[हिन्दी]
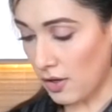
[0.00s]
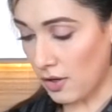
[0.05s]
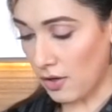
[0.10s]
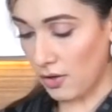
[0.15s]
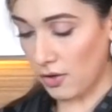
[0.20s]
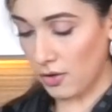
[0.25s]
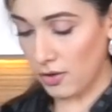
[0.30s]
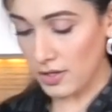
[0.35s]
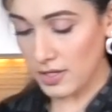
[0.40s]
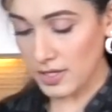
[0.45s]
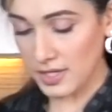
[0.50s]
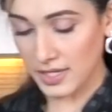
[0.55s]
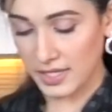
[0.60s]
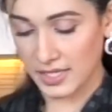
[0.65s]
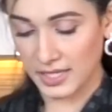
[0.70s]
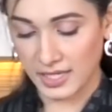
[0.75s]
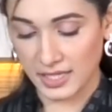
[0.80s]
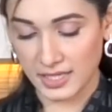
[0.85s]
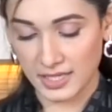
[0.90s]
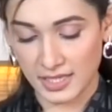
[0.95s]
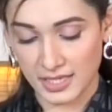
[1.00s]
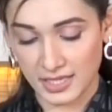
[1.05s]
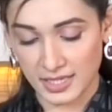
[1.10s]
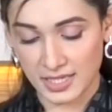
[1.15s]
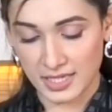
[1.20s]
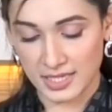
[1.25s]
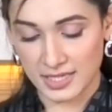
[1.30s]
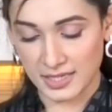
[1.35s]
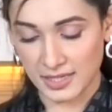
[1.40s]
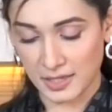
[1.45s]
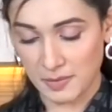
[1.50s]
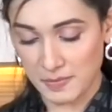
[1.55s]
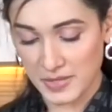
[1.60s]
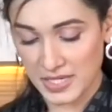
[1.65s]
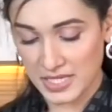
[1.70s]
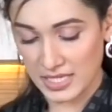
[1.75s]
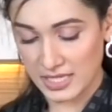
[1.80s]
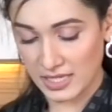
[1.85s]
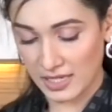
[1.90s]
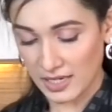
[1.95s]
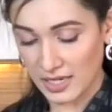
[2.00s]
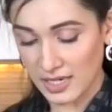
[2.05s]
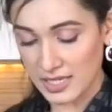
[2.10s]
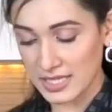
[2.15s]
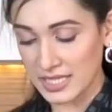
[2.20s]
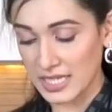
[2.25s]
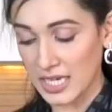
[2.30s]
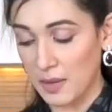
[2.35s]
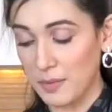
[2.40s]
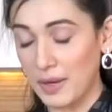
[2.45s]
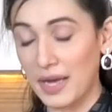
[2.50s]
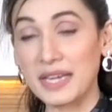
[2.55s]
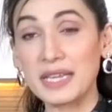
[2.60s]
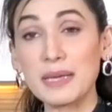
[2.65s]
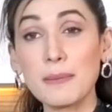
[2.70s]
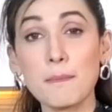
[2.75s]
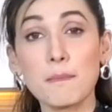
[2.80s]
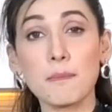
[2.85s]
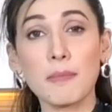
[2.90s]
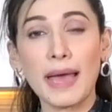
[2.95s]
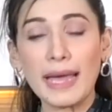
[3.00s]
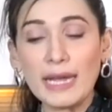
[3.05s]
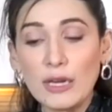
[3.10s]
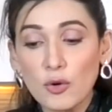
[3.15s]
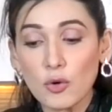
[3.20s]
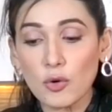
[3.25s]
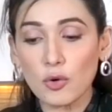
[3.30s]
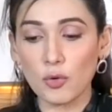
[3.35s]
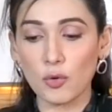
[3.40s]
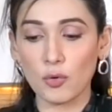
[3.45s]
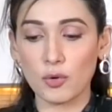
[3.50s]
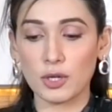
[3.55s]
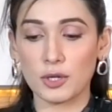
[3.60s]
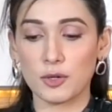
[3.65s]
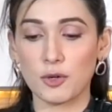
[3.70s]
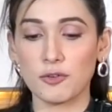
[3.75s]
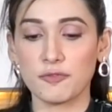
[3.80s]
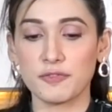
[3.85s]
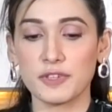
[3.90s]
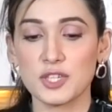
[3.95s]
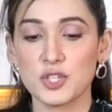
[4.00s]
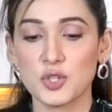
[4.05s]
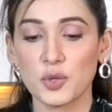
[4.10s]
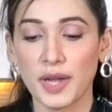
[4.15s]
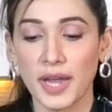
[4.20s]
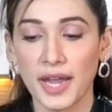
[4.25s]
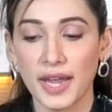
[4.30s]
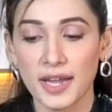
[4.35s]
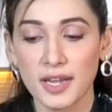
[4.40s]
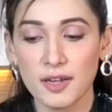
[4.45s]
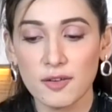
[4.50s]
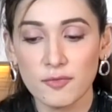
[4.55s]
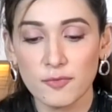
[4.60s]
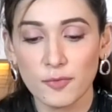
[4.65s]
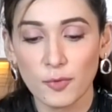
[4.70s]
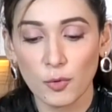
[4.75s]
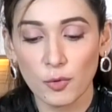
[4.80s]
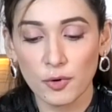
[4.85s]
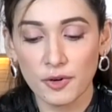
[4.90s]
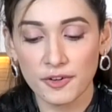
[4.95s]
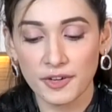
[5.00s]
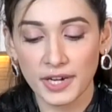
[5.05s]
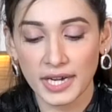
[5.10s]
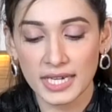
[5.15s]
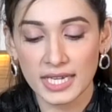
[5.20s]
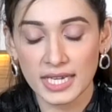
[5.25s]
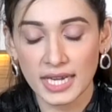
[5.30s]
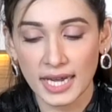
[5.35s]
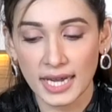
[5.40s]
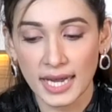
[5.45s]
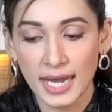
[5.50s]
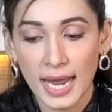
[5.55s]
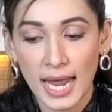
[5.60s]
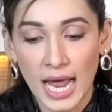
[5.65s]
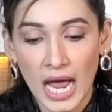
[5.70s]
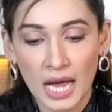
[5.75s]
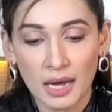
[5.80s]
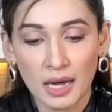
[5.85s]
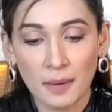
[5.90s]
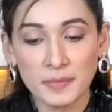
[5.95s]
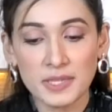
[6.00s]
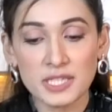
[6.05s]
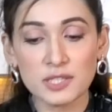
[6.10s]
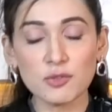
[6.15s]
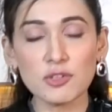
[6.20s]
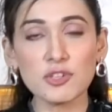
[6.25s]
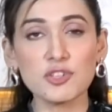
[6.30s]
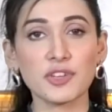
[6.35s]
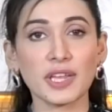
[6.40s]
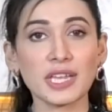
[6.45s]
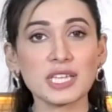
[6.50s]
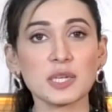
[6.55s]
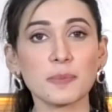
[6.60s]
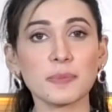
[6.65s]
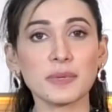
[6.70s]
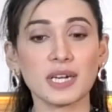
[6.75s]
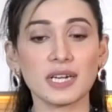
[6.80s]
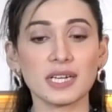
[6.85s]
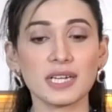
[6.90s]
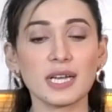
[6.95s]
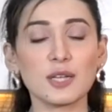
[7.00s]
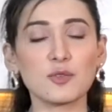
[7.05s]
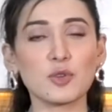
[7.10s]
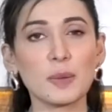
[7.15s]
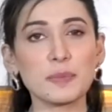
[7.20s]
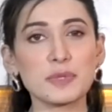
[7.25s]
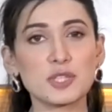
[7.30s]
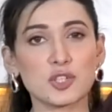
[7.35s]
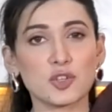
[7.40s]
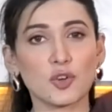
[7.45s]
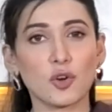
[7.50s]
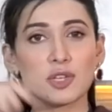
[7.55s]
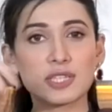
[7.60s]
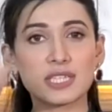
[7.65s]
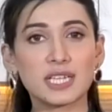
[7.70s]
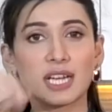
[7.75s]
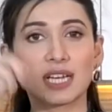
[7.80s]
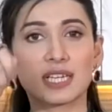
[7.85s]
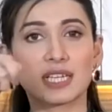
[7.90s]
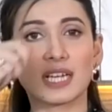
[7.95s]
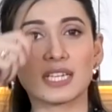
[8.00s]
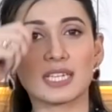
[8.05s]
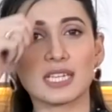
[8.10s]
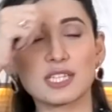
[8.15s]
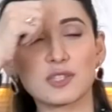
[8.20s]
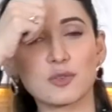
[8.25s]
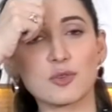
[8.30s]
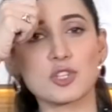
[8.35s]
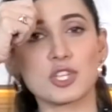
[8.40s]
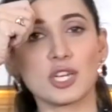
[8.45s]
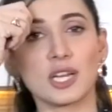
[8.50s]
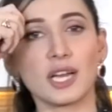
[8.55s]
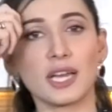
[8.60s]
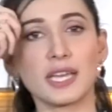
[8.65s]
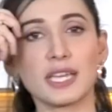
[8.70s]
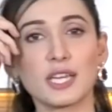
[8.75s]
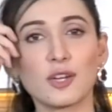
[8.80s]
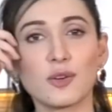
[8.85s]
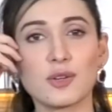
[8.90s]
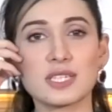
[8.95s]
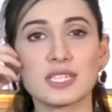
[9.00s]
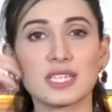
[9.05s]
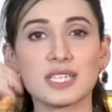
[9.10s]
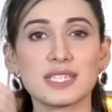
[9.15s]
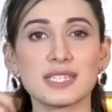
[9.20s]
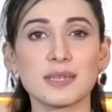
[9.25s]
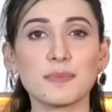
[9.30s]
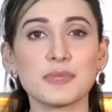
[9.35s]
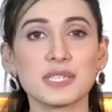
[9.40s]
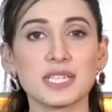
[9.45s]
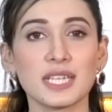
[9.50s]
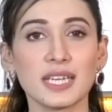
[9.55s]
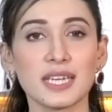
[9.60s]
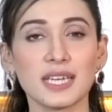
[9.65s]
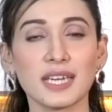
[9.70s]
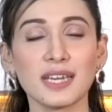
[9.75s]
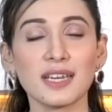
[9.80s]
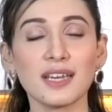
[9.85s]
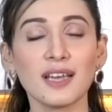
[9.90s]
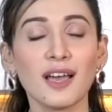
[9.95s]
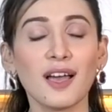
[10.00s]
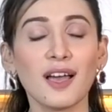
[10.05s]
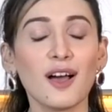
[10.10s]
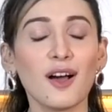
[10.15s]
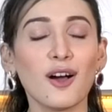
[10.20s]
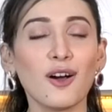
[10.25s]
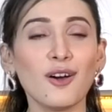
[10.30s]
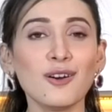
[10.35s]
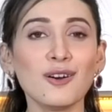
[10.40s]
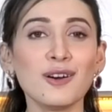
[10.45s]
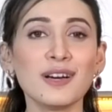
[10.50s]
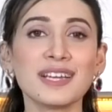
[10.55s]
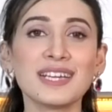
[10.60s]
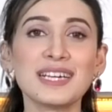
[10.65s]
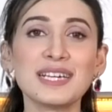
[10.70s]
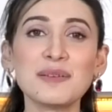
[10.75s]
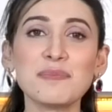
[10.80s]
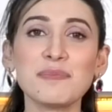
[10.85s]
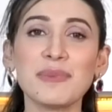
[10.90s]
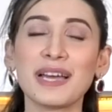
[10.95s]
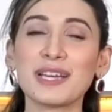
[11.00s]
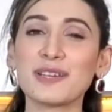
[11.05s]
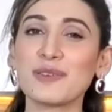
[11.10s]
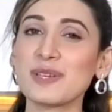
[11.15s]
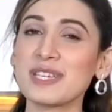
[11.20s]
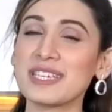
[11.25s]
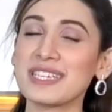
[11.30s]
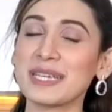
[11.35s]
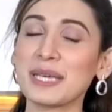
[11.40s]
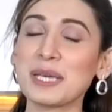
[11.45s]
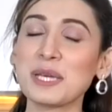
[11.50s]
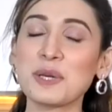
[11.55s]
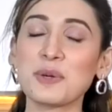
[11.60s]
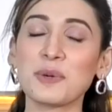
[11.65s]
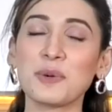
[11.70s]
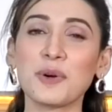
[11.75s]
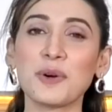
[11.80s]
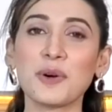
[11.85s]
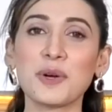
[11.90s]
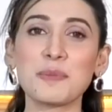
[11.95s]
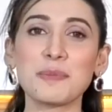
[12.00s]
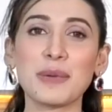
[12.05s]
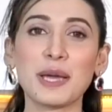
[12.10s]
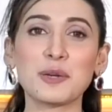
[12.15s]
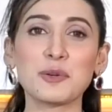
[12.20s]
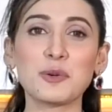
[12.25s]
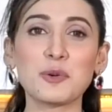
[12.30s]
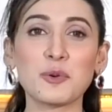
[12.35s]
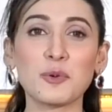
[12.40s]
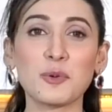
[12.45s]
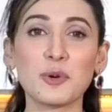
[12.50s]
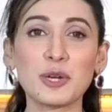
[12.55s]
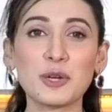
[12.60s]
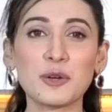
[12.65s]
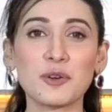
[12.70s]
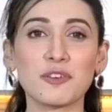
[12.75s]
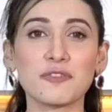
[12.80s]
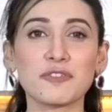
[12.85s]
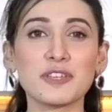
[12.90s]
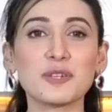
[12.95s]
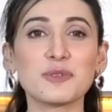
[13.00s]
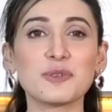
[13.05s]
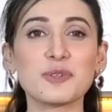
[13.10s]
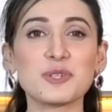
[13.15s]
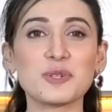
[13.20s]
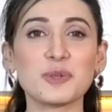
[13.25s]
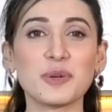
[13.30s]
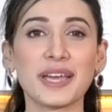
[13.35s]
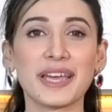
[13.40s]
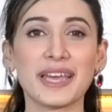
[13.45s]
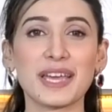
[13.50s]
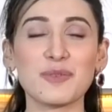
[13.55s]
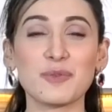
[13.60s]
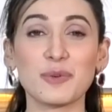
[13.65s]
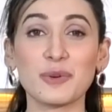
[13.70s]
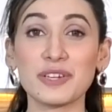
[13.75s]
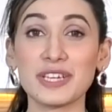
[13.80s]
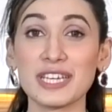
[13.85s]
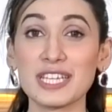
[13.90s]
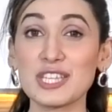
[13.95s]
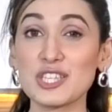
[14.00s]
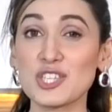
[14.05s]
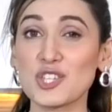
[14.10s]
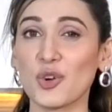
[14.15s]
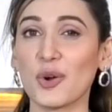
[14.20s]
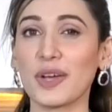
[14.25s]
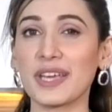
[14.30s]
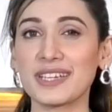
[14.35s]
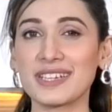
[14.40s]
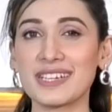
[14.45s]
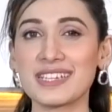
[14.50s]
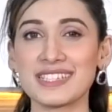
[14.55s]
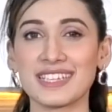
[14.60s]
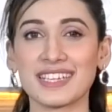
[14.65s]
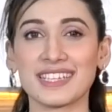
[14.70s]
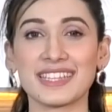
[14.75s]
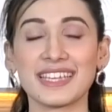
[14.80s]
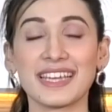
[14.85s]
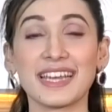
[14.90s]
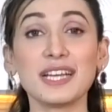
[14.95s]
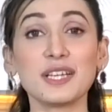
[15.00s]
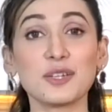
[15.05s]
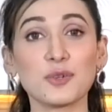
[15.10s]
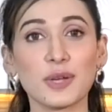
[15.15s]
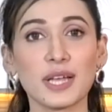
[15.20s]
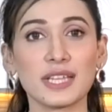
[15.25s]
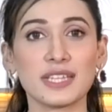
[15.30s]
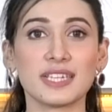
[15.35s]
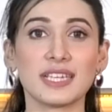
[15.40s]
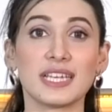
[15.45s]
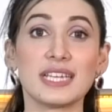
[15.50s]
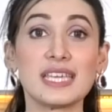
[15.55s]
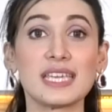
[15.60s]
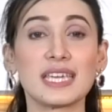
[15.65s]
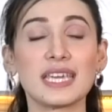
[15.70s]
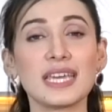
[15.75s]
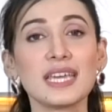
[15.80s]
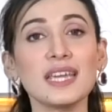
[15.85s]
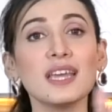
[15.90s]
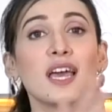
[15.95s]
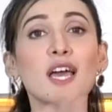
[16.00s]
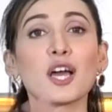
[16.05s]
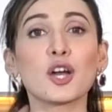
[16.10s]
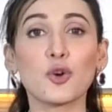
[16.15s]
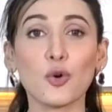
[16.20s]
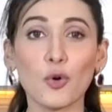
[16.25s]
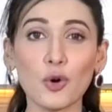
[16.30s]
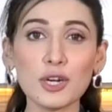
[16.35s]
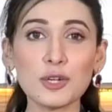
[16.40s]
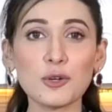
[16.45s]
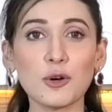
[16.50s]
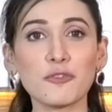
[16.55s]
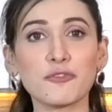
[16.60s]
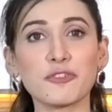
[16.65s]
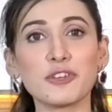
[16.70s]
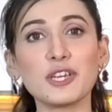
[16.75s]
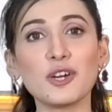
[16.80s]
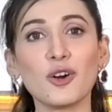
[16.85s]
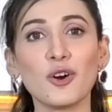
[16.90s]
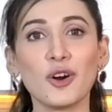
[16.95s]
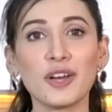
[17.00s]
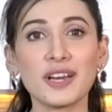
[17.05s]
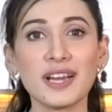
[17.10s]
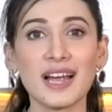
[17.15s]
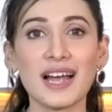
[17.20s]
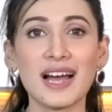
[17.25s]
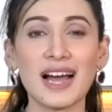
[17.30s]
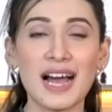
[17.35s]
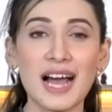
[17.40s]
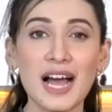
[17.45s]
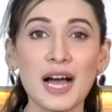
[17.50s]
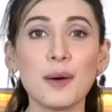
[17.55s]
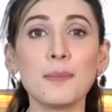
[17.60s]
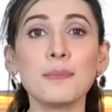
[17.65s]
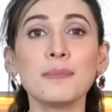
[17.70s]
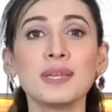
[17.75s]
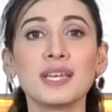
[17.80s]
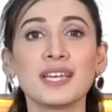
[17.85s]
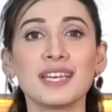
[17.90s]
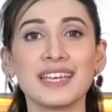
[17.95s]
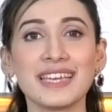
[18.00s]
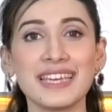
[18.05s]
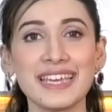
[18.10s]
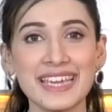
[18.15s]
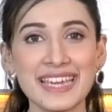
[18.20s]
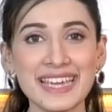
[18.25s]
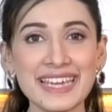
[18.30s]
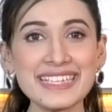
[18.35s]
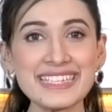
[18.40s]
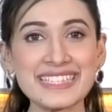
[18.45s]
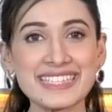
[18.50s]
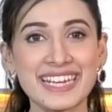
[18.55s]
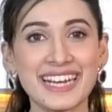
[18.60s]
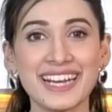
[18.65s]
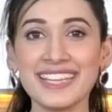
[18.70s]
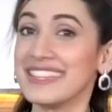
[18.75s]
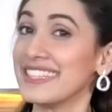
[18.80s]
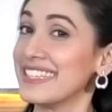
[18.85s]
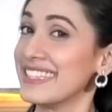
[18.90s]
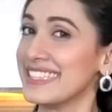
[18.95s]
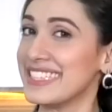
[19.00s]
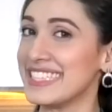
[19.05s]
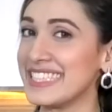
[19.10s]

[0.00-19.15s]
और ये देखें जनाब मज़ेदार सी हमारी मैंगो कोल्ड कॉफ़ी जो है वो रेडी है आपने इसको ड्रिंक जब करना है तो आप स्ट्रॉ से हल्का हल्का इसको चलाएंगे और इसके सिप्स लेंगे और आप मैंगो शेक को और मैंगो कोल्ड कॉफ़ी को जो है वो इन्जॉय कर सकते हैं टुगेदर यानी कि कोल्ड कॉफ़ी और आम एक साथ